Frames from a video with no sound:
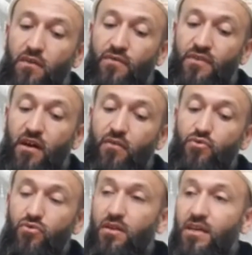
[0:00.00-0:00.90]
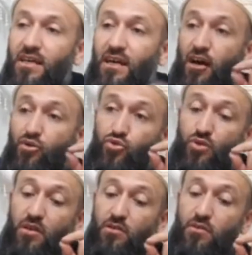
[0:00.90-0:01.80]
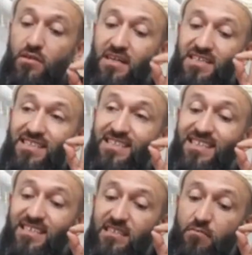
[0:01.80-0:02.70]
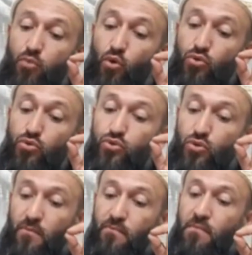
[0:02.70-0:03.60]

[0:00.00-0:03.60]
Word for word: Firavun aşure günü Kızıldeniz'de boğuldu.